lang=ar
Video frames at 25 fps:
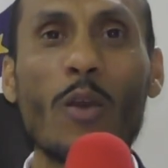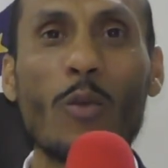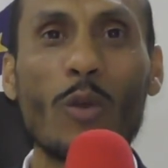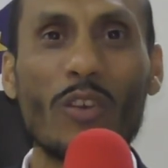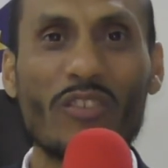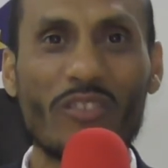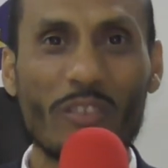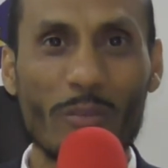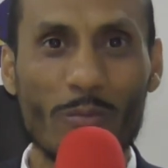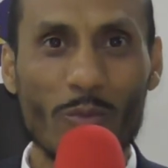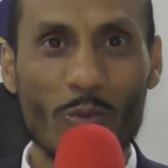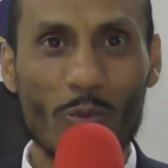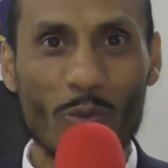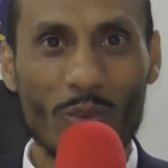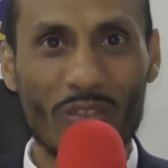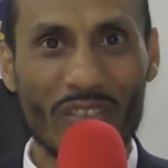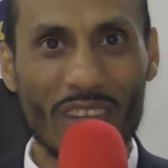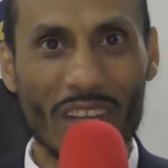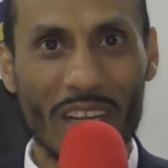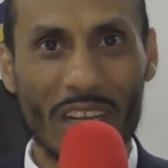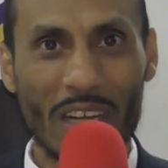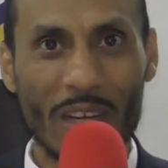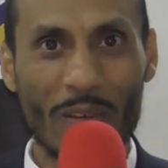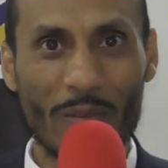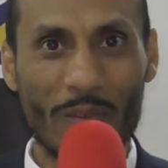وسمو
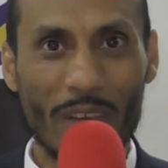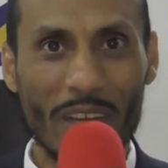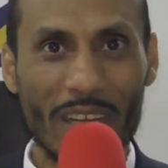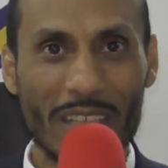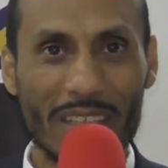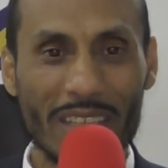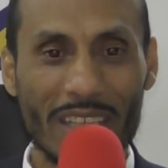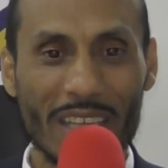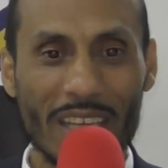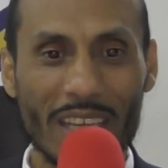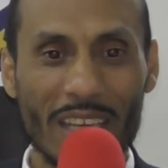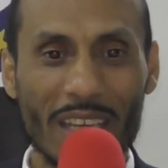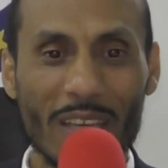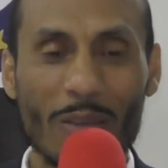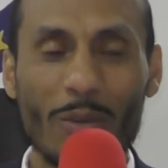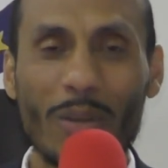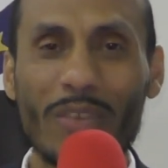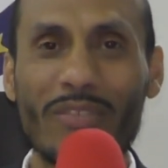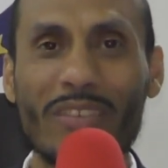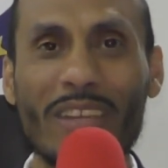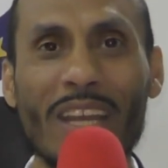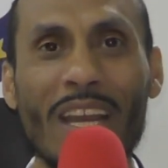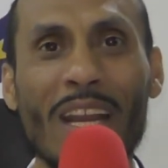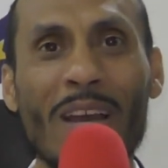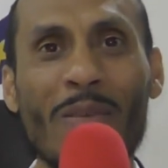ثقافاته
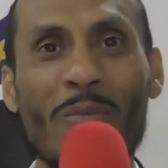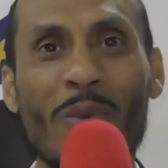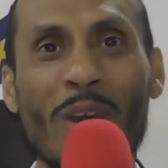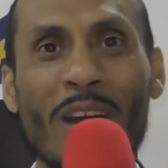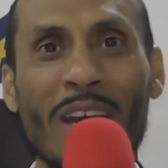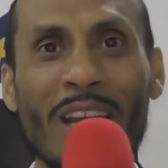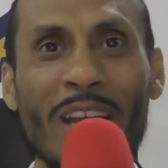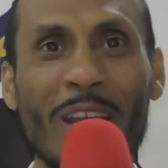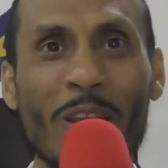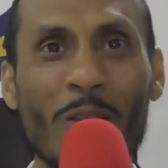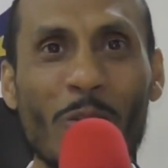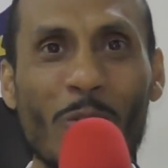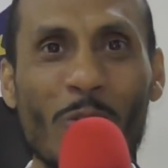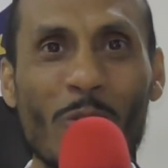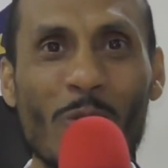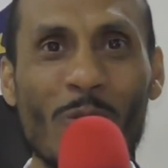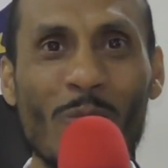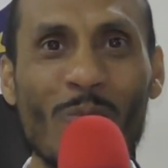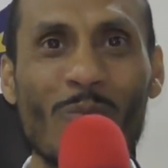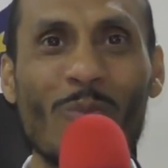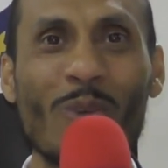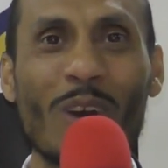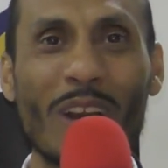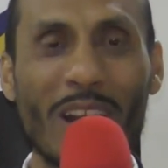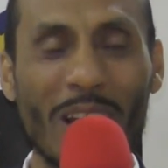والسلام
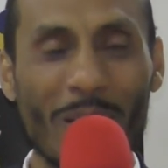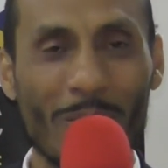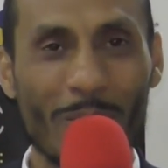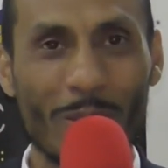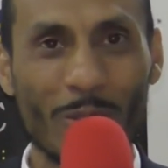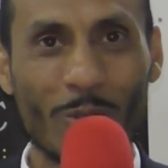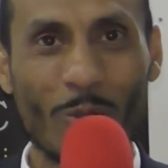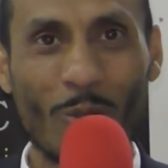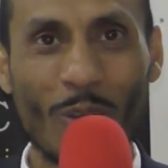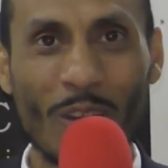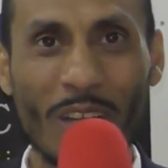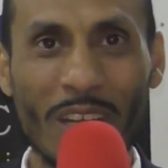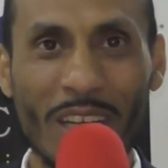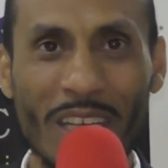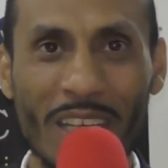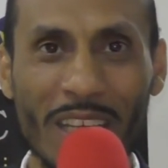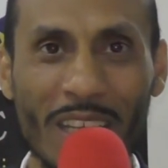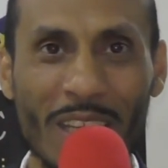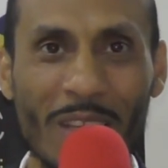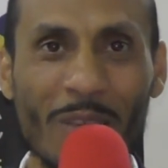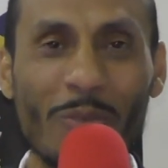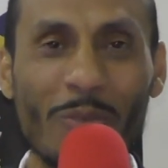عليكم ورحمه الله